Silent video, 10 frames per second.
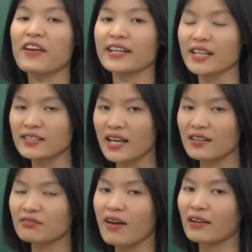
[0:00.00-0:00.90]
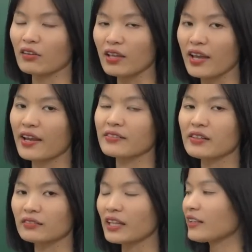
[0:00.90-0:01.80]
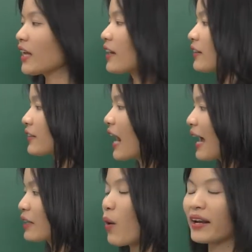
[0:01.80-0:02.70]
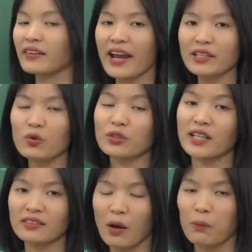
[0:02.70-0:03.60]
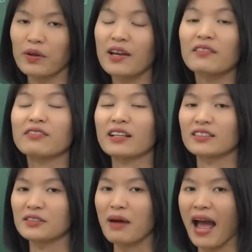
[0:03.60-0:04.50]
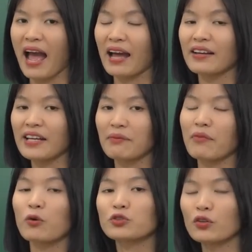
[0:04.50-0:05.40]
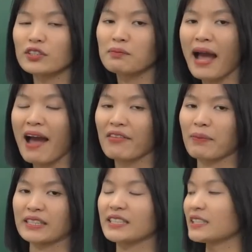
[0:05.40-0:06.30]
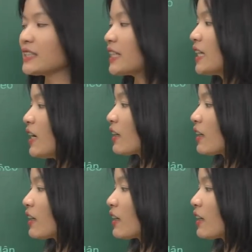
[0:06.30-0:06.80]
về nhân dân và nó thể hiện được tinh thần đại đoàn kết của dân tộc. Và thứ ba, điểm mấu chốt thứ ba về mặt chính trị,